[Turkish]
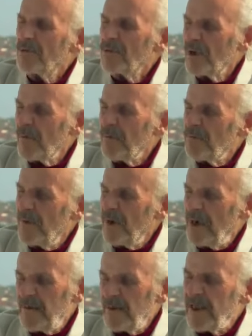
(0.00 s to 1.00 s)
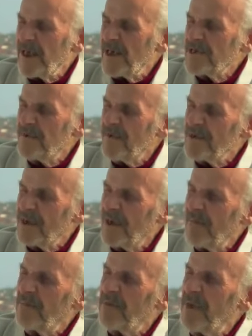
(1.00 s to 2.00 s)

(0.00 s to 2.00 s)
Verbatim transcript: Sonra elime de geçti mesela.